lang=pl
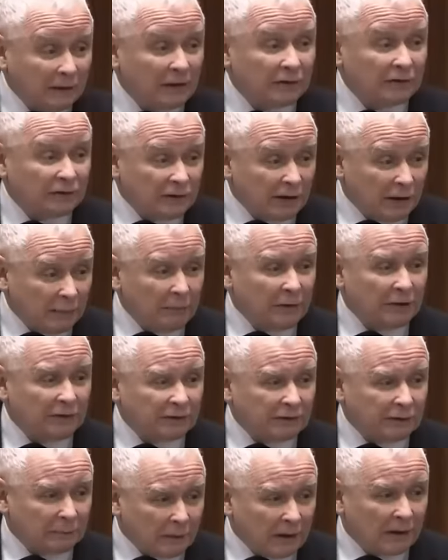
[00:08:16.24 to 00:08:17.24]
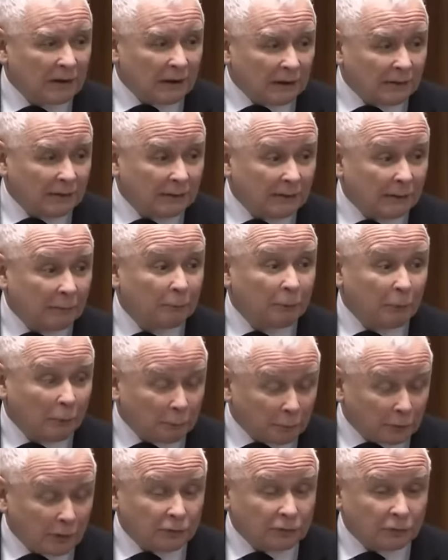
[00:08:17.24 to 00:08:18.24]
jest niemieckim agentem, po
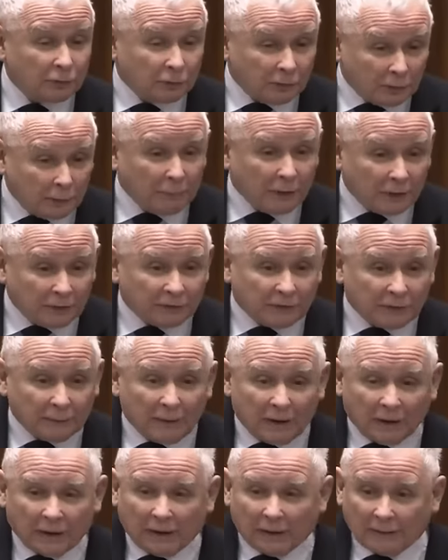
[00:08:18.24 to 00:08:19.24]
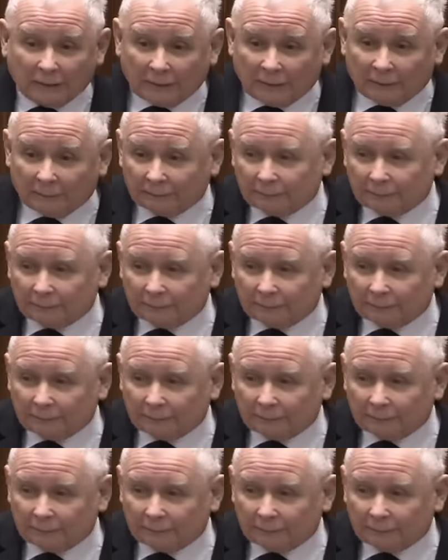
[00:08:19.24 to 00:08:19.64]
prostu niemieckim agentem.